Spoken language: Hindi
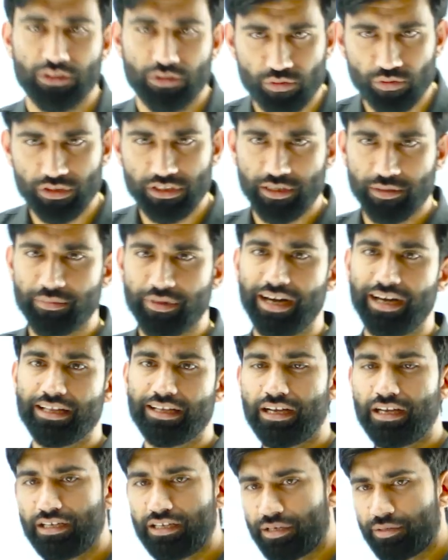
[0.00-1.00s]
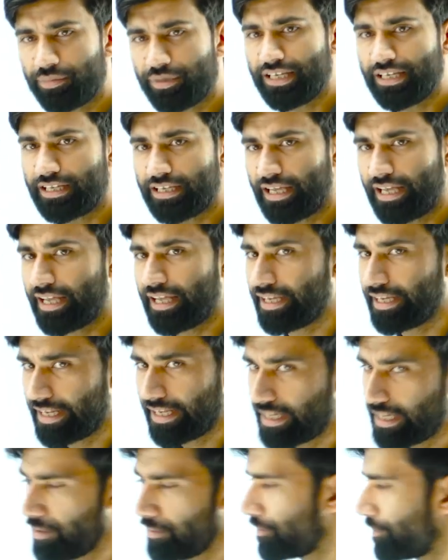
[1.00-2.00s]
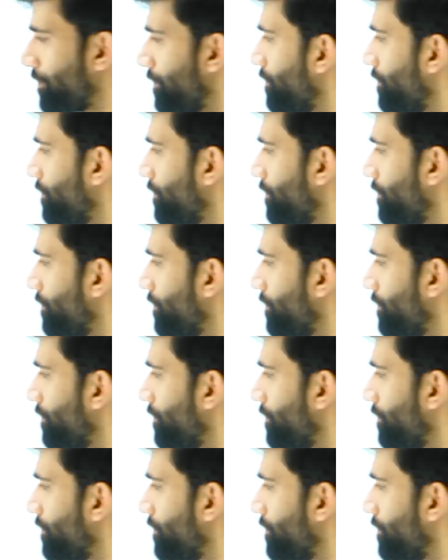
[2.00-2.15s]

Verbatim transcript: को निमाड़ का कबीर कहने का